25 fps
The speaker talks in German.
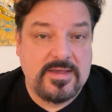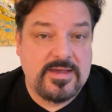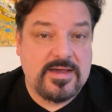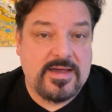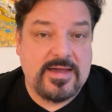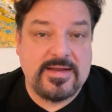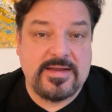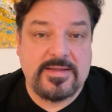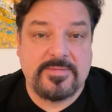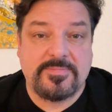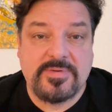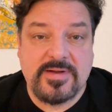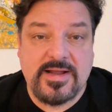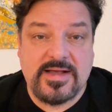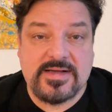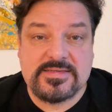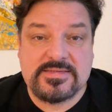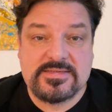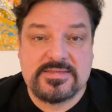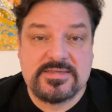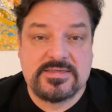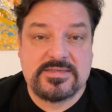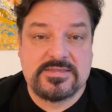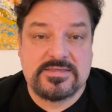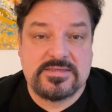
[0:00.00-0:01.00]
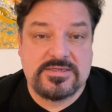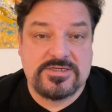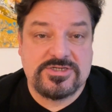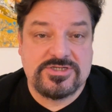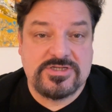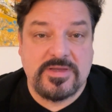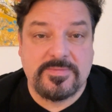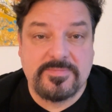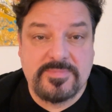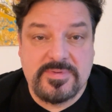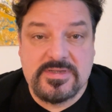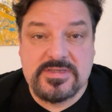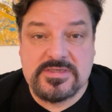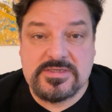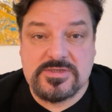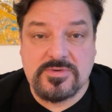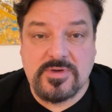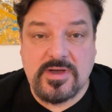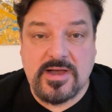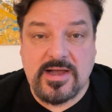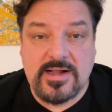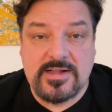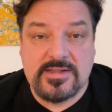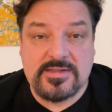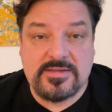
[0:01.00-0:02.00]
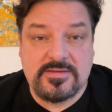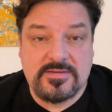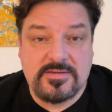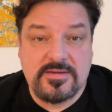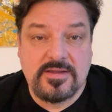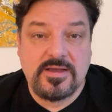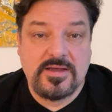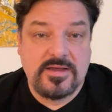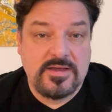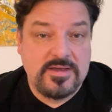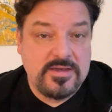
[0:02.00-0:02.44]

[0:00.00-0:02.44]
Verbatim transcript: eine Praxis stabil zu halten.